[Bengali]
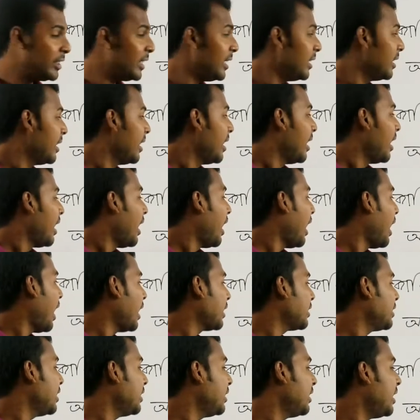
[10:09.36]
বলছি
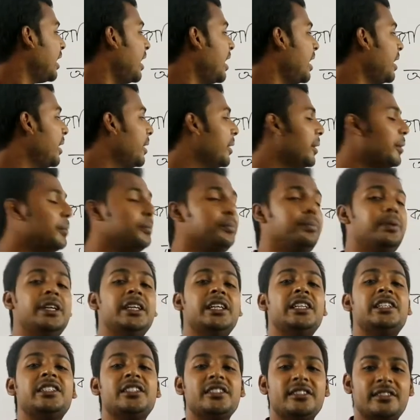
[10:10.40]
আশিতে
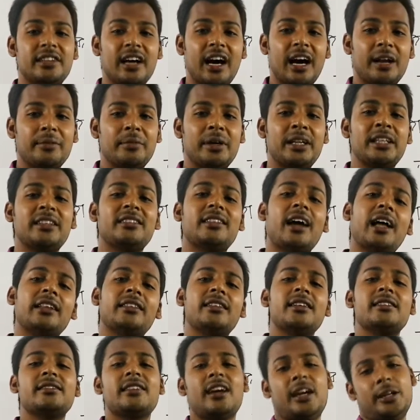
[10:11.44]
বিষ যার মানে
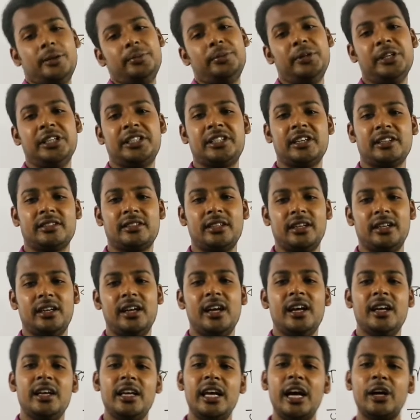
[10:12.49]
দাঁতে যার বিষ আছে
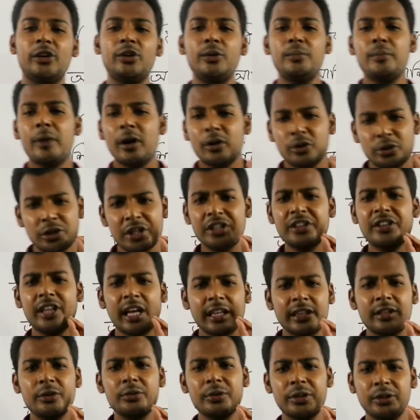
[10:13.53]
এখন মানুষের
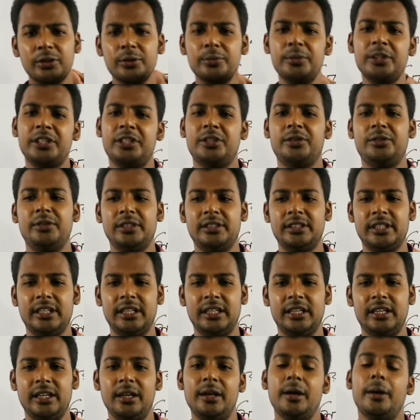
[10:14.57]
দাঁতেও কিন্তু বিষ রয়েছে
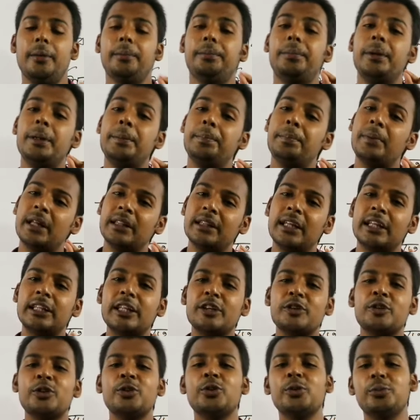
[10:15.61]
পিঁপড়ার
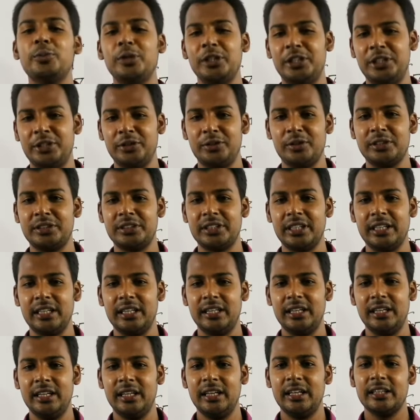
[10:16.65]
দাঁতেও কিন্তু বিষ রয়েছে
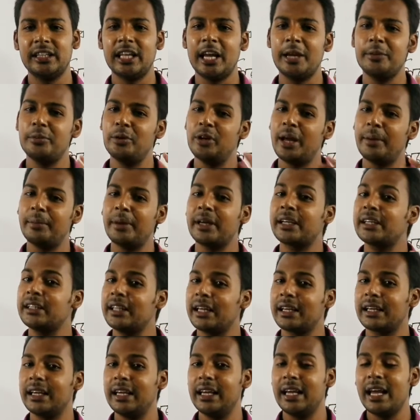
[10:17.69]
তাই বলে আমরা কি
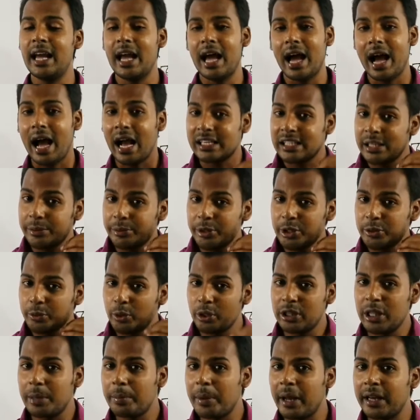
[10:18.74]
তাকে আশি বিষ
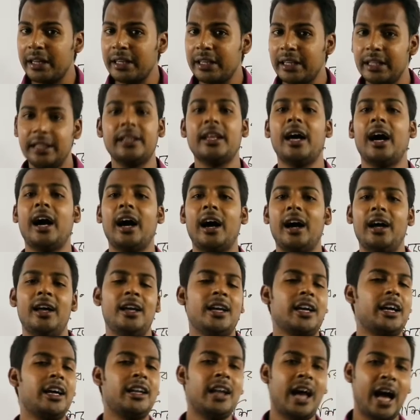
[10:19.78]
বলতে পারি না
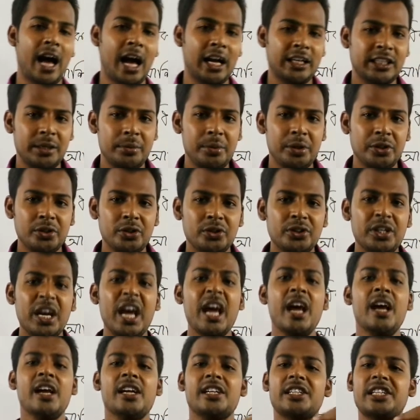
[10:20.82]
কারণ আশি বিষ হচ্ছে
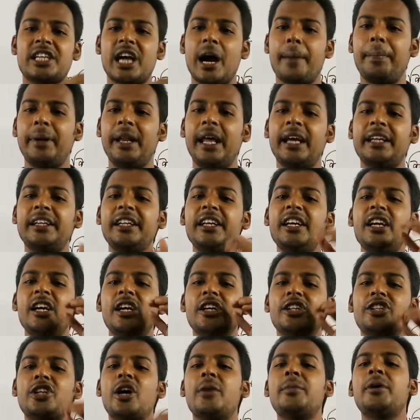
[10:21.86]
সাপের একটি
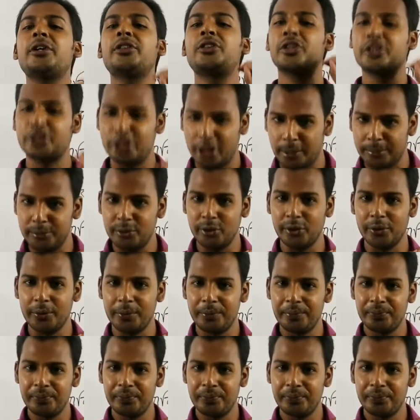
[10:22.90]
সমার্থক শব্দ